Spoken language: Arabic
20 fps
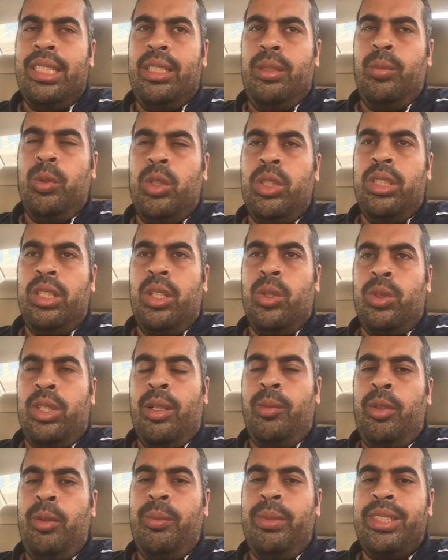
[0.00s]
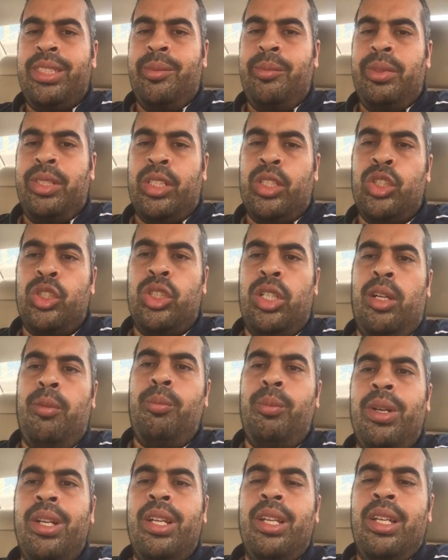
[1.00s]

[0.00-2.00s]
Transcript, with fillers: دي ممكن لو اتعمل مثلا بسكتش اب